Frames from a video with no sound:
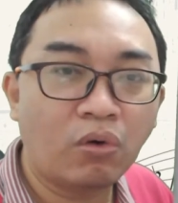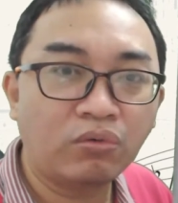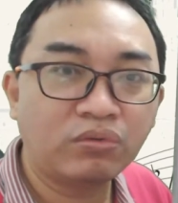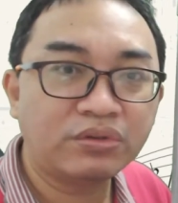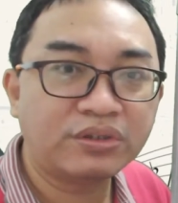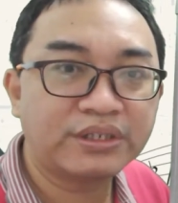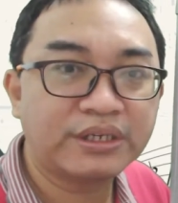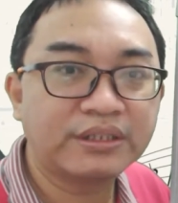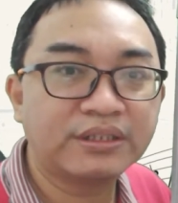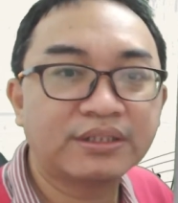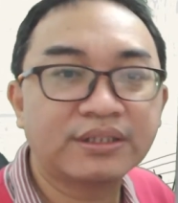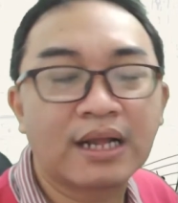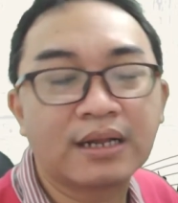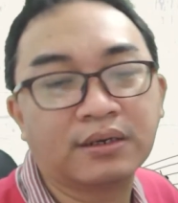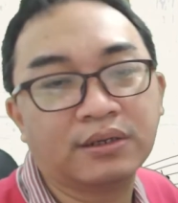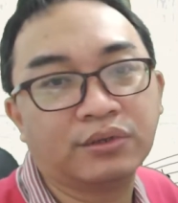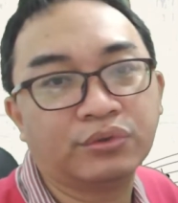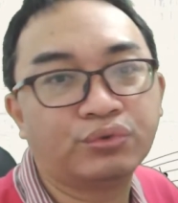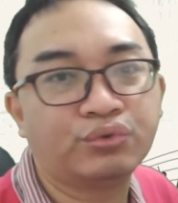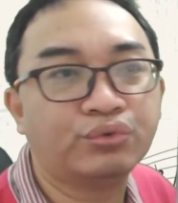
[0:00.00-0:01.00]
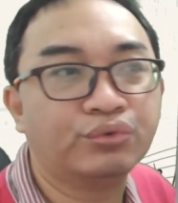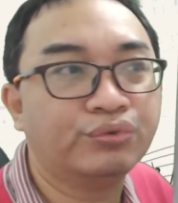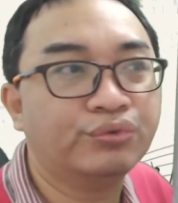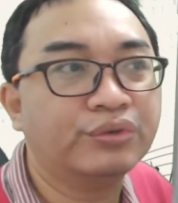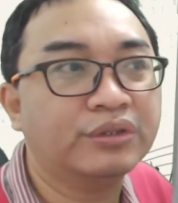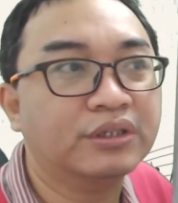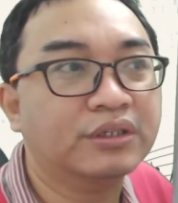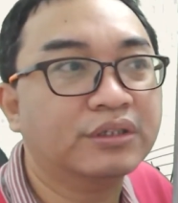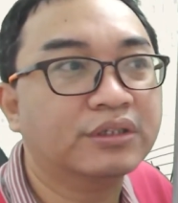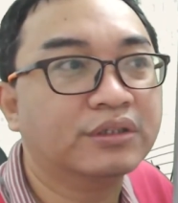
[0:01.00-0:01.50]
空间上的取
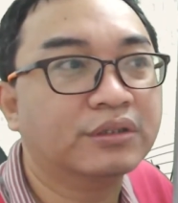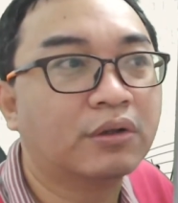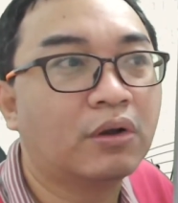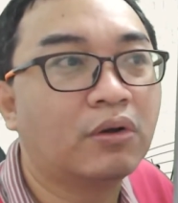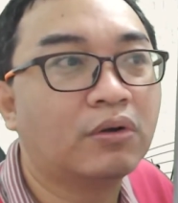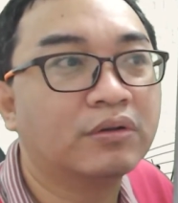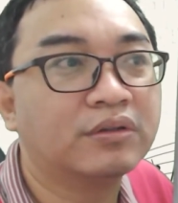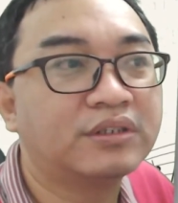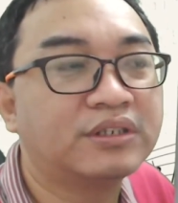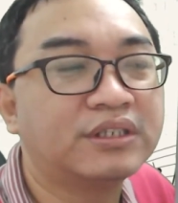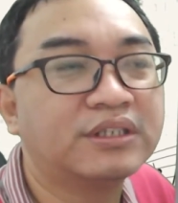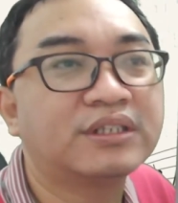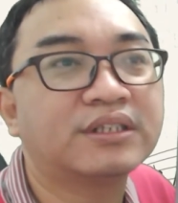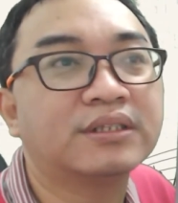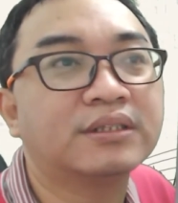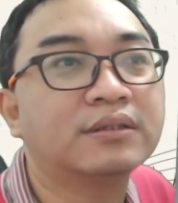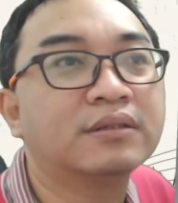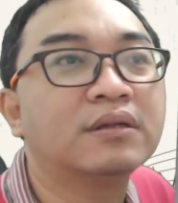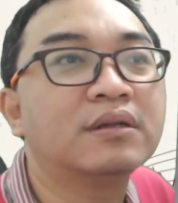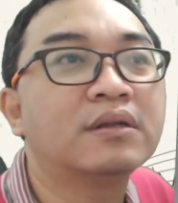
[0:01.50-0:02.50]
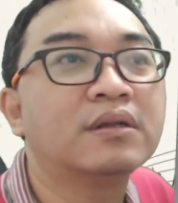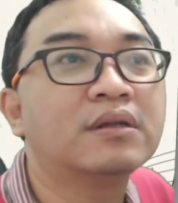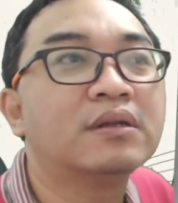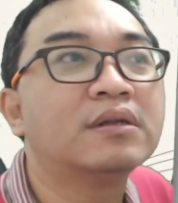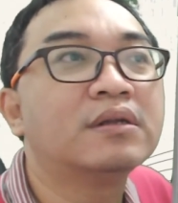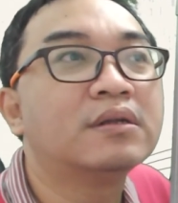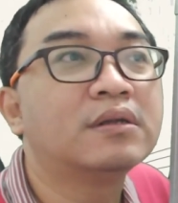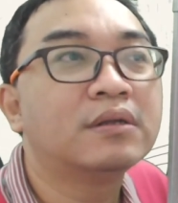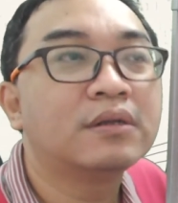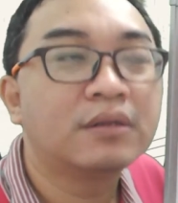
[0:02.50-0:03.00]
运的时候，其实
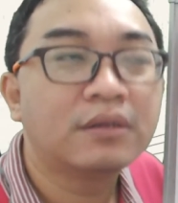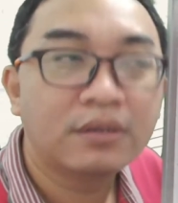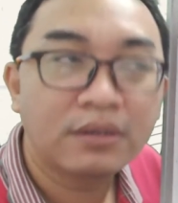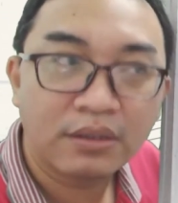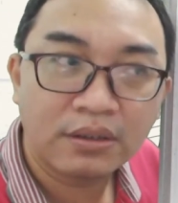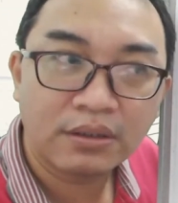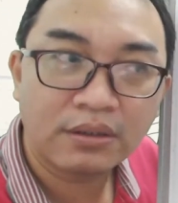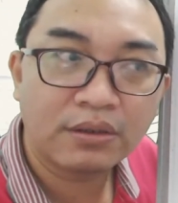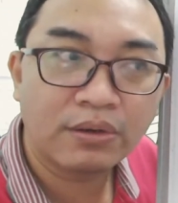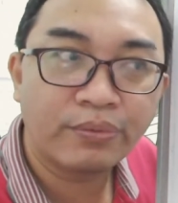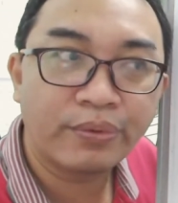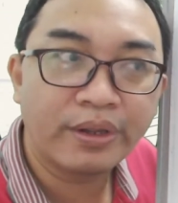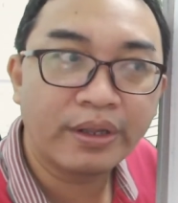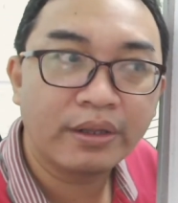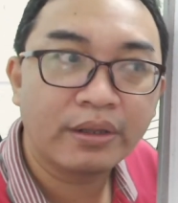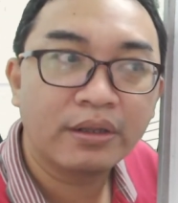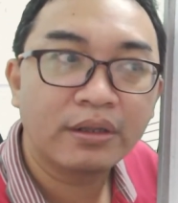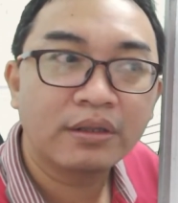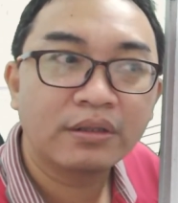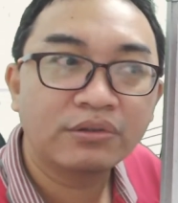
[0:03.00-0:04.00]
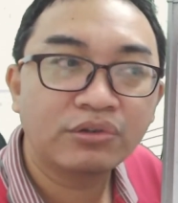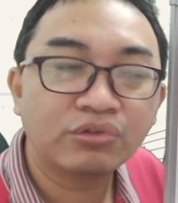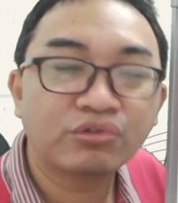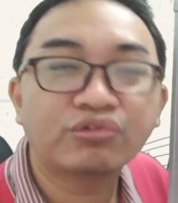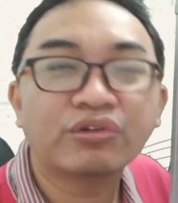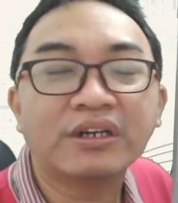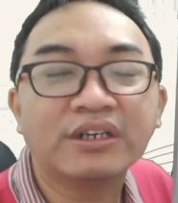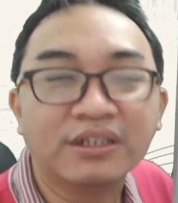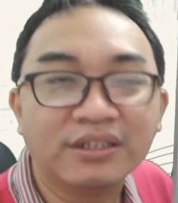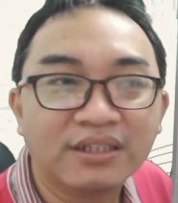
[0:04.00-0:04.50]
各位，就
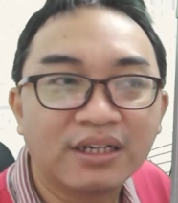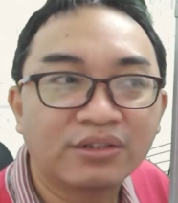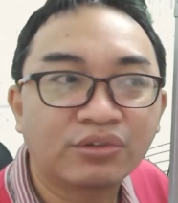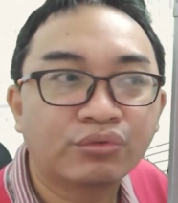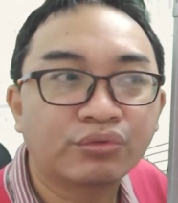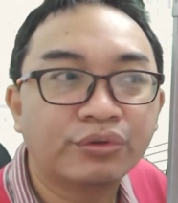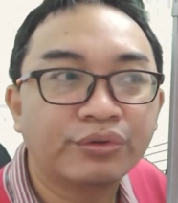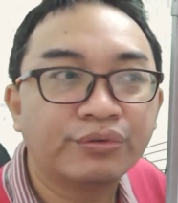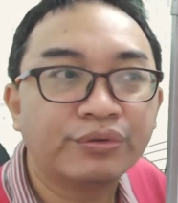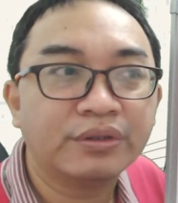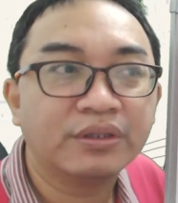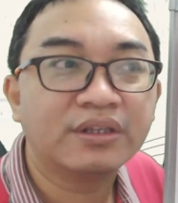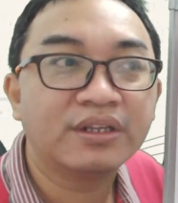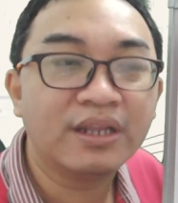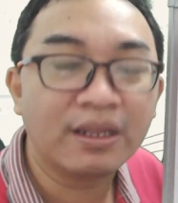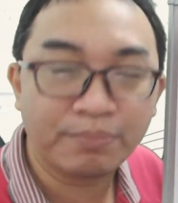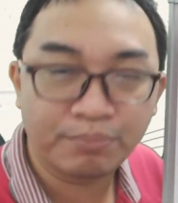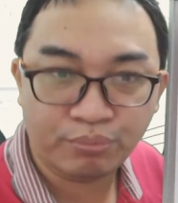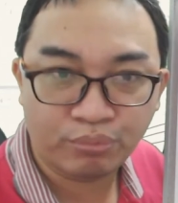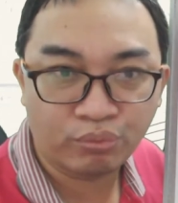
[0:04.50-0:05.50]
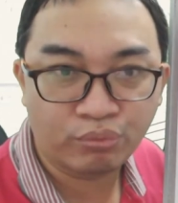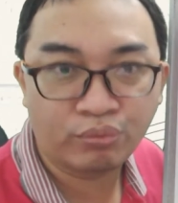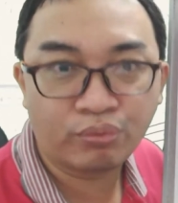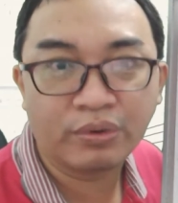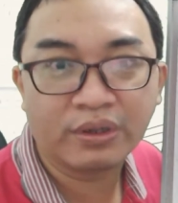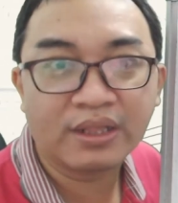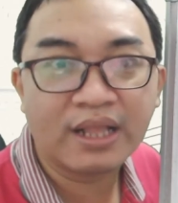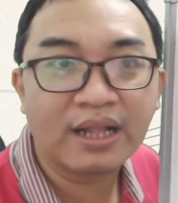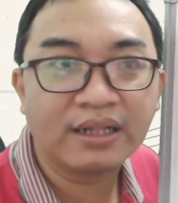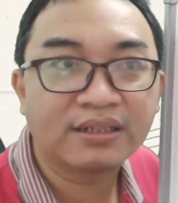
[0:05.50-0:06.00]
算你在衰运，也不
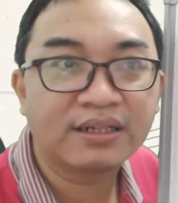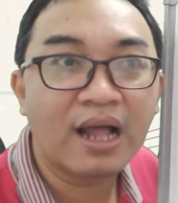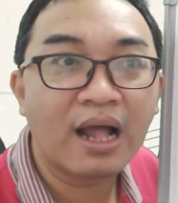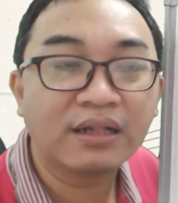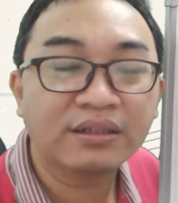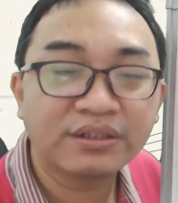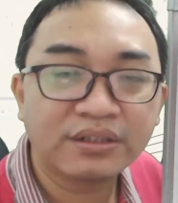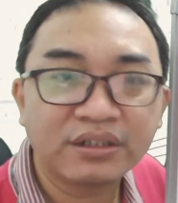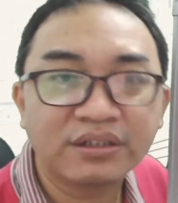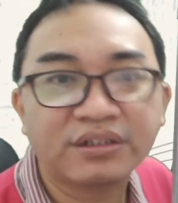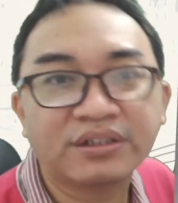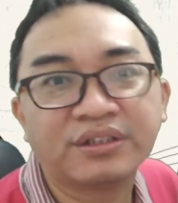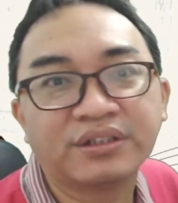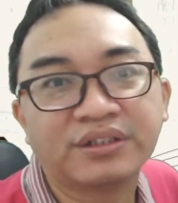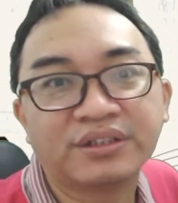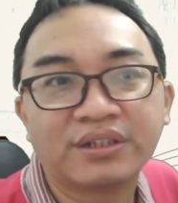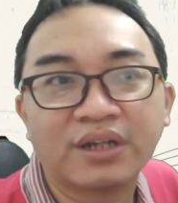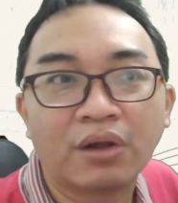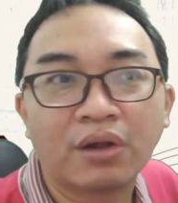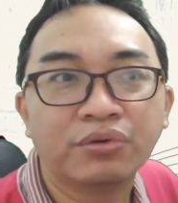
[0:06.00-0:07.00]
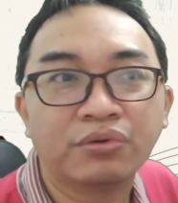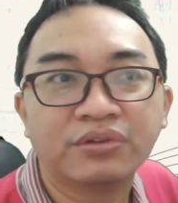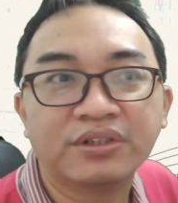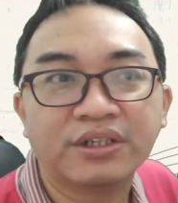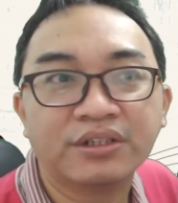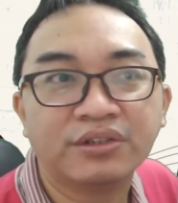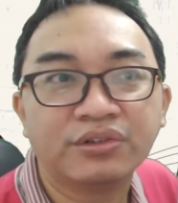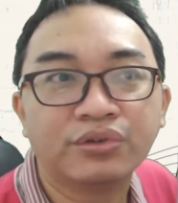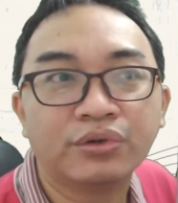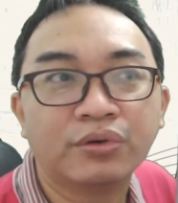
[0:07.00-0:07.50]
会太差，甚至小有
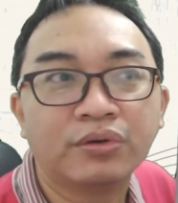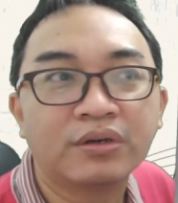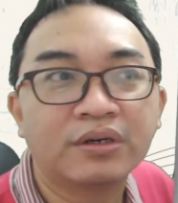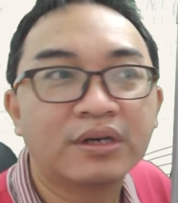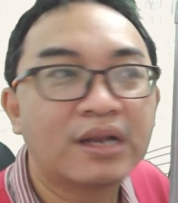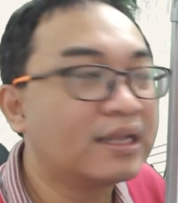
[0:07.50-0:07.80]
成就。